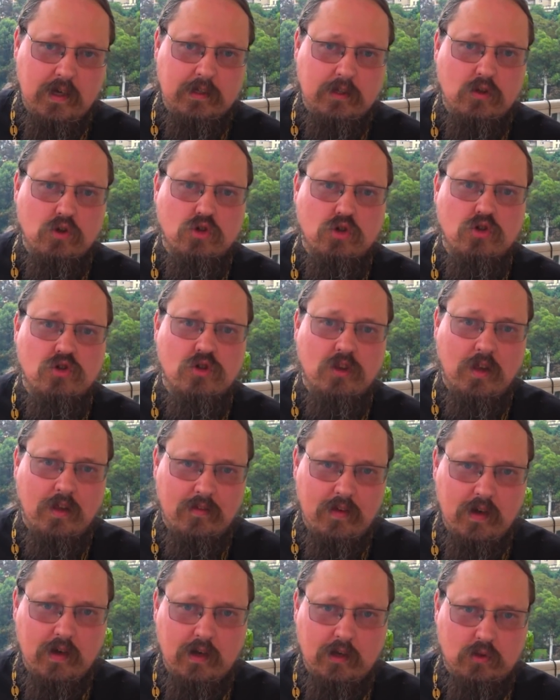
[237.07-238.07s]
это то, что
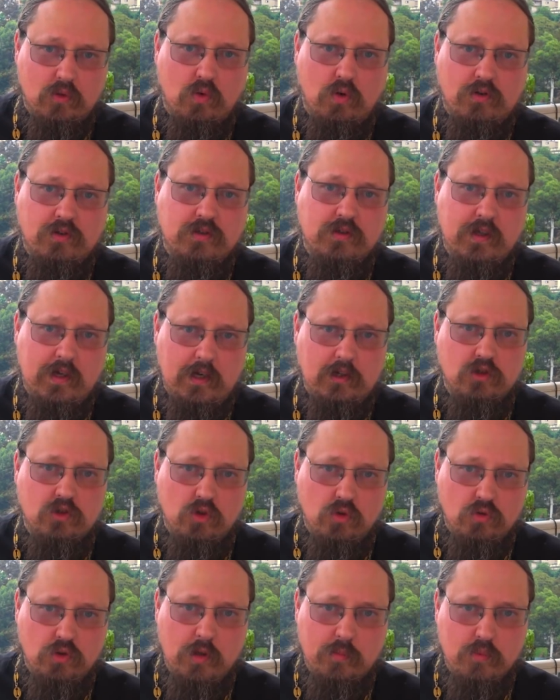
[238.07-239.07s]
человек, который знает,
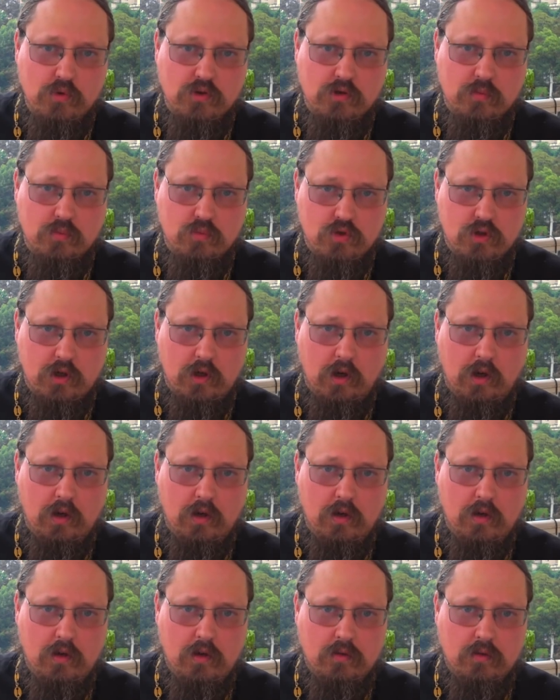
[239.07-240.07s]
что он, допустим, уже
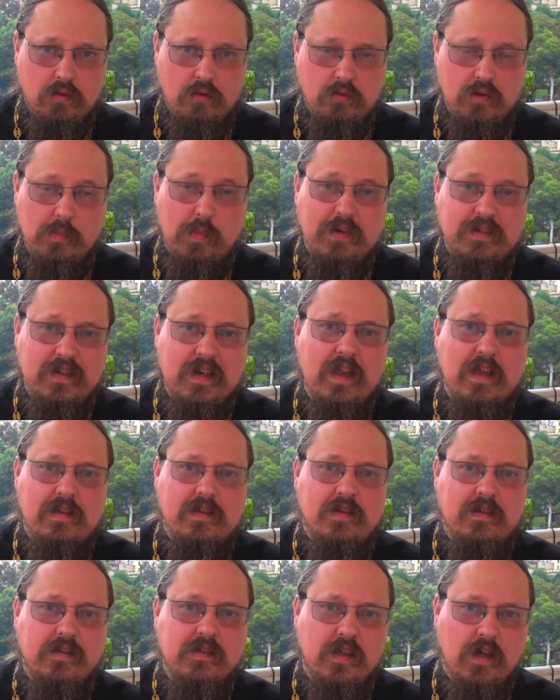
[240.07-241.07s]
на
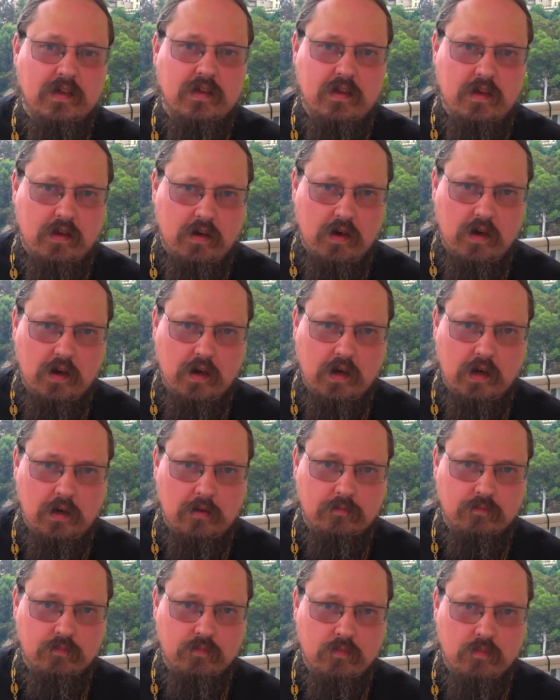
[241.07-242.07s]
последней стадии
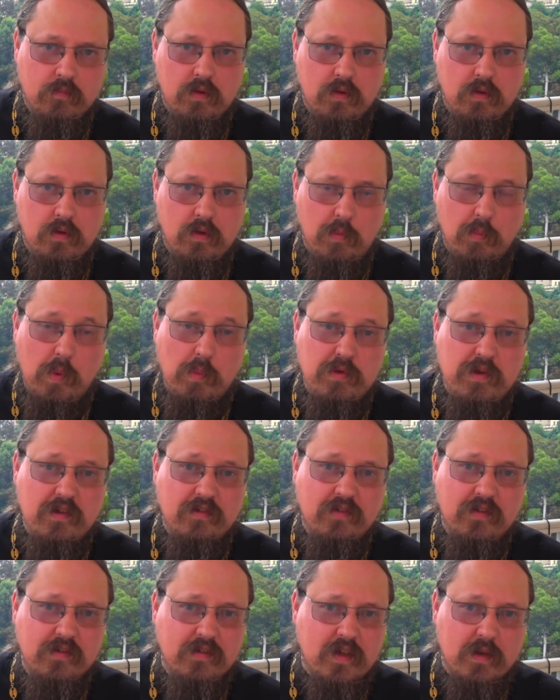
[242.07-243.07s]
рака, и по
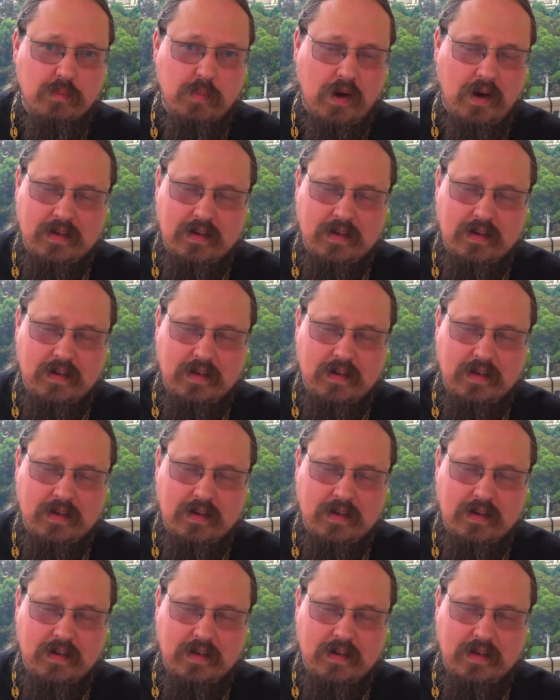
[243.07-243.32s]
медицинским